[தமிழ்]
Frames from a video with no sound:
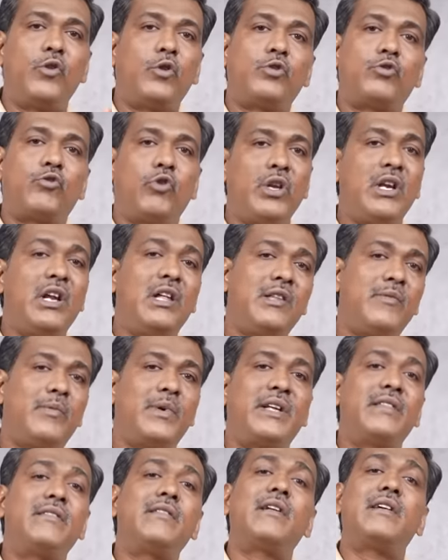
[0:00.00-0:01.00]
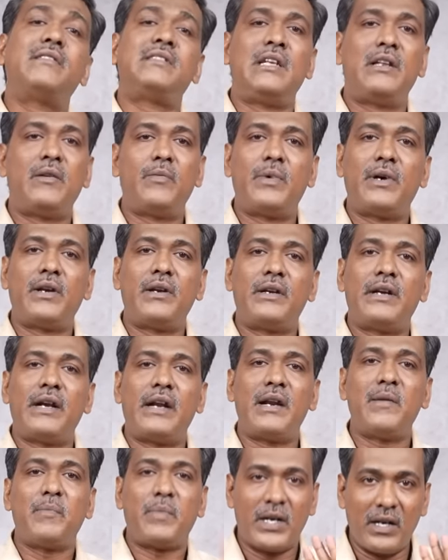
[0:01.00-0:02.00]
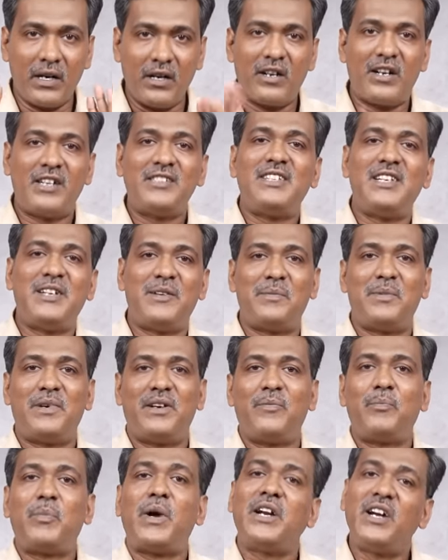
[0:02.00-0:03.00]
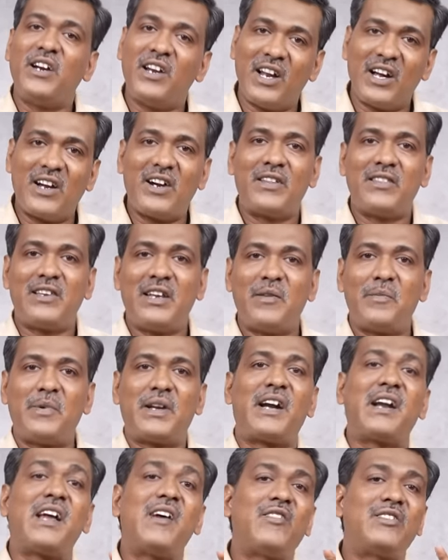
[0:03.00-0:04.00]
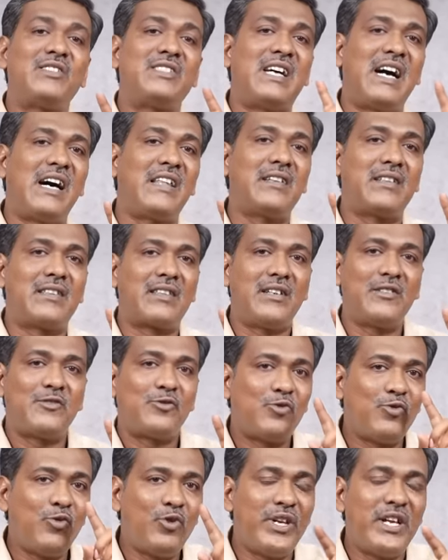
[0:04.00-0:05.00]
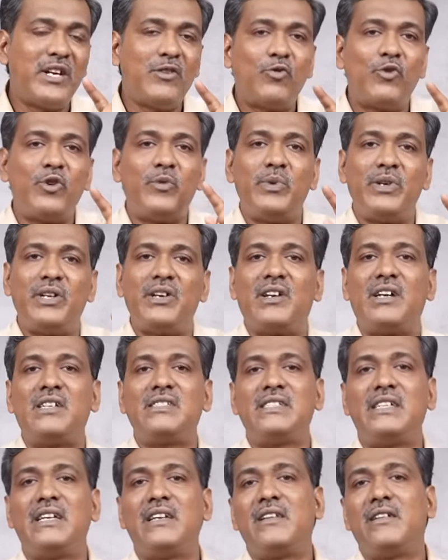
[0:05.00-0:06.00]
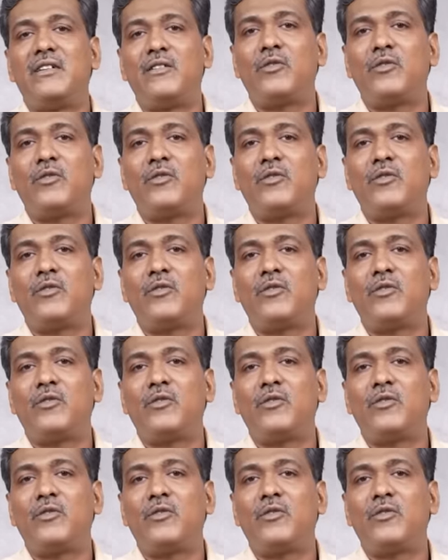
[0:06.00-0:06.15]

ஒரு தொழிலதிபர் எந்த ராசியில் இருப்பாருன்னு கேட்டிங்கன்னா பன்னெண்டு ராசியில் இருப்பார் பன்னெண்டு லக்கணத்தில் இருப்பார் ஆனால் அவர் ஜாதகத்தில் சூரியன் குறிப்பிட்ட ராசிகளில்